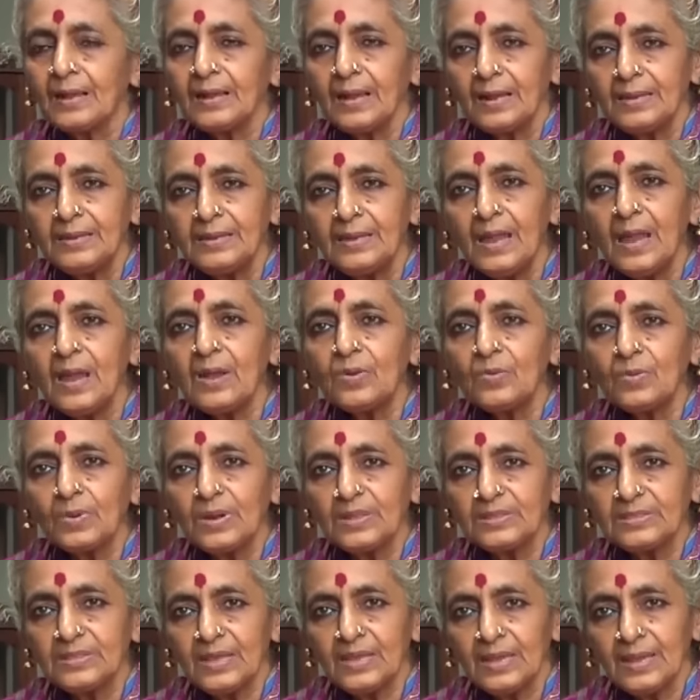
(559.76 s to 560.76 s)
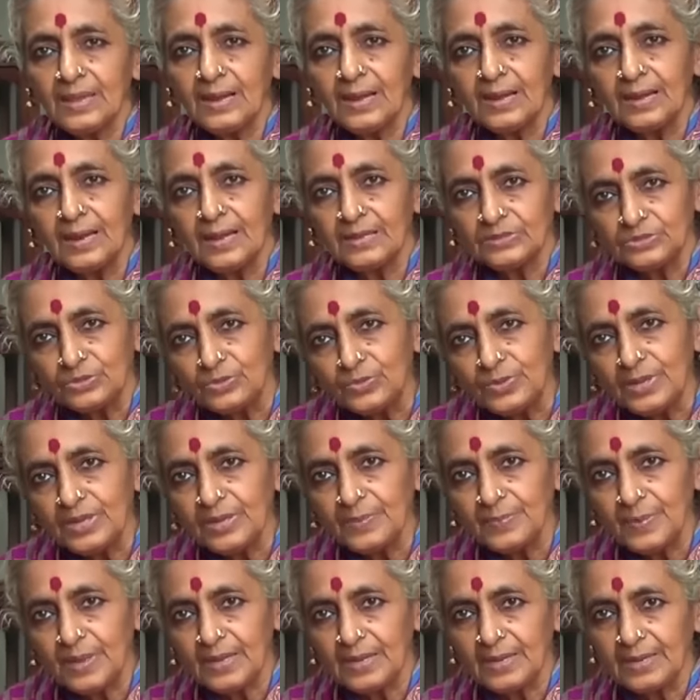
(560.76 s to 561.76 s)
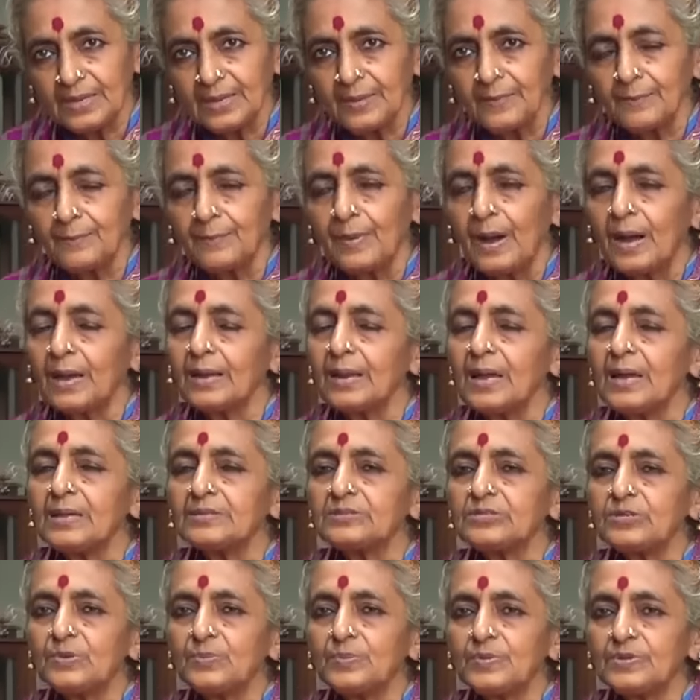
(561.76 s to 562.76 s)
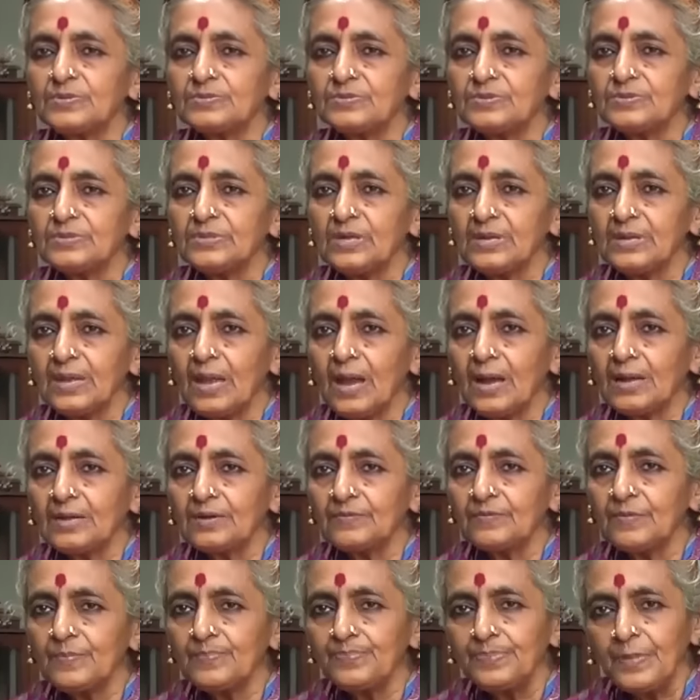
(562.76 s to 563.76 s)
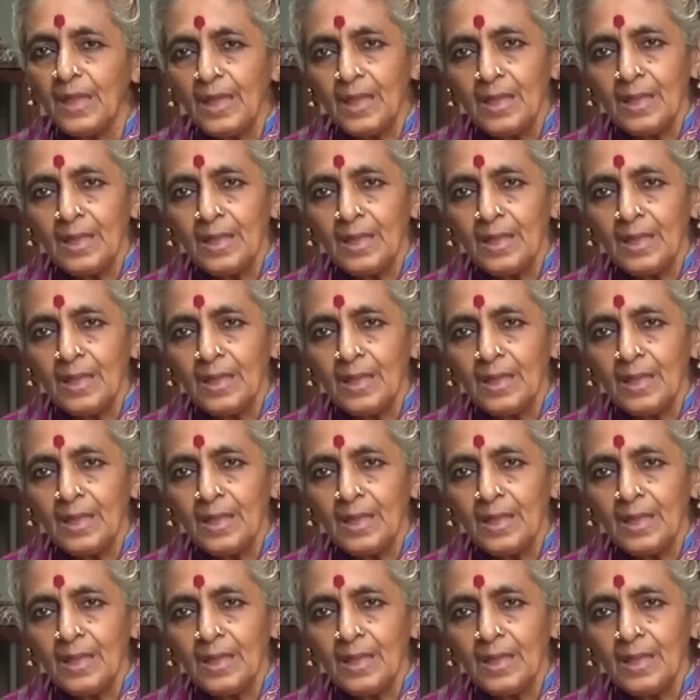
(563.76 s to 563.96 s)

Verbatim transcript: கன்யா குழந்தைகள் அத்துணை பேரையும் பாலா திருபுர சுந்தரியாகவும்